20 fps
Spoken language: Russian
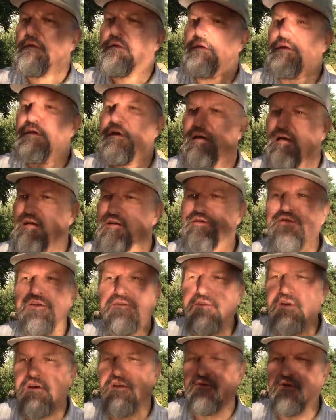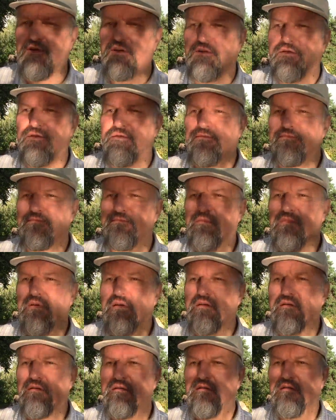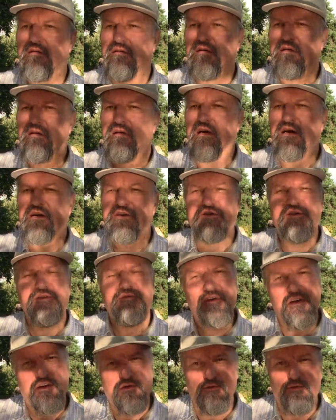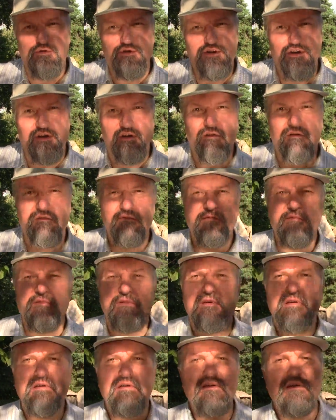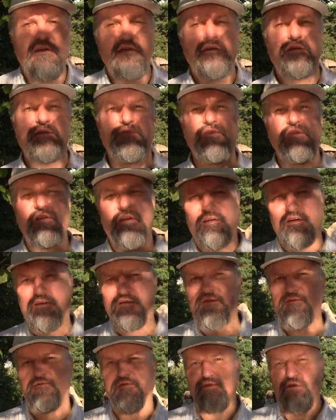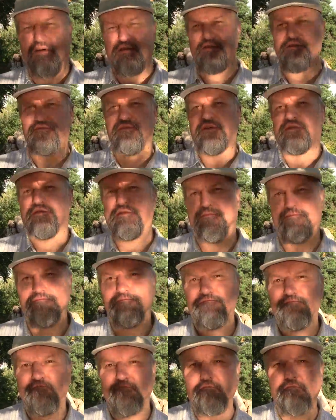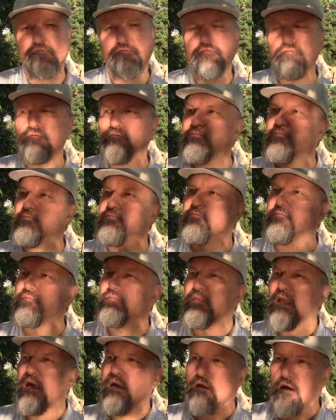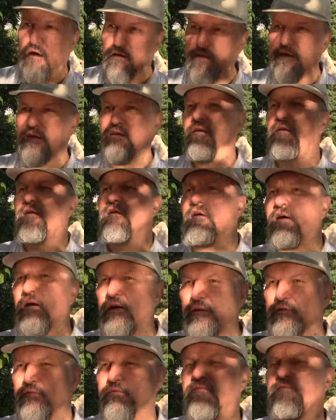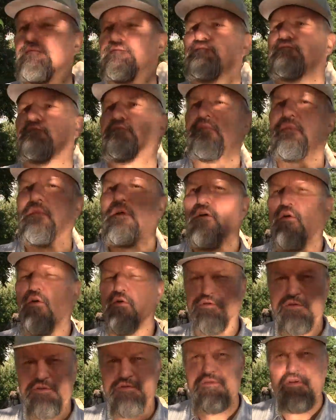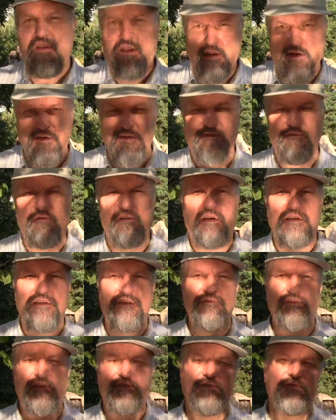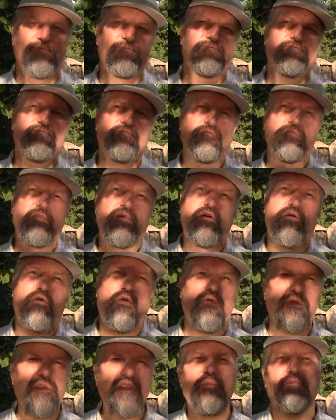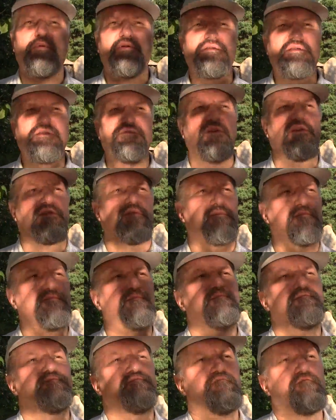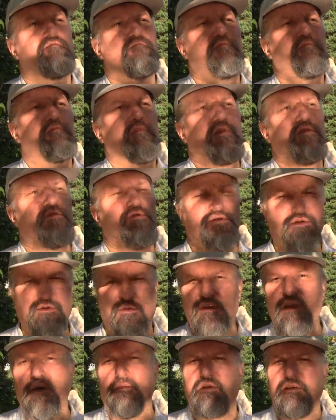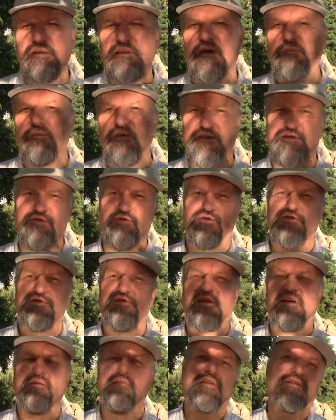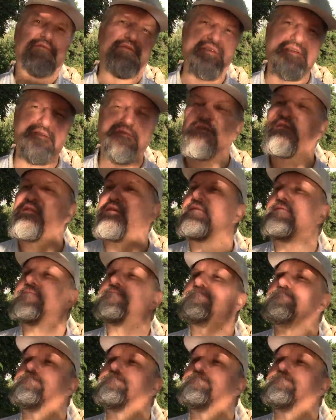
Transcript: И каждый верный, каждый верующий свидетельствует о свете. Как и Иоанн, он свидетельствовал о свете. Он не был светом, то есть он не был сам источником этого света –